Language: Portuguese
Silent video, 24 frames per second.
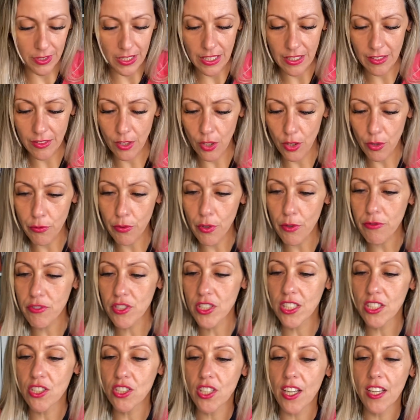Então eu vou-vos
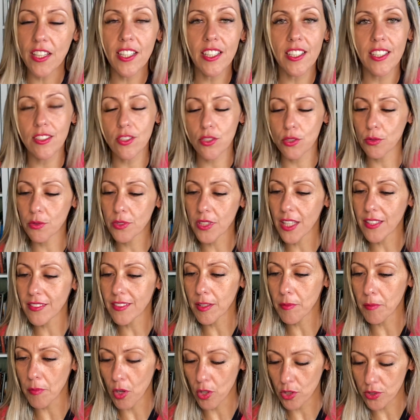deixar aqui 2
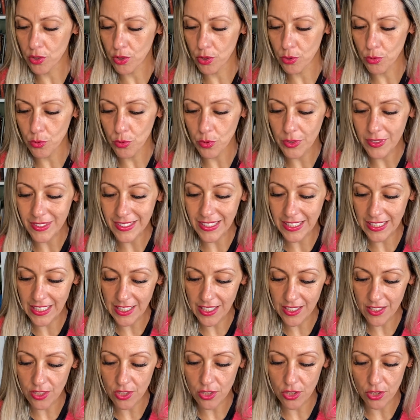Timóteo
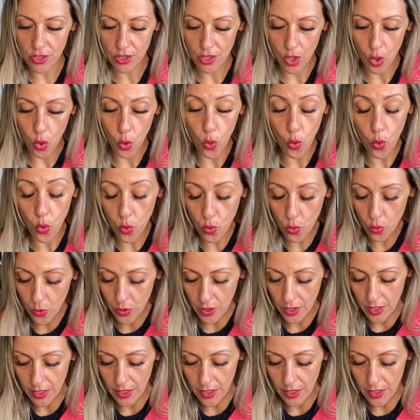3, 1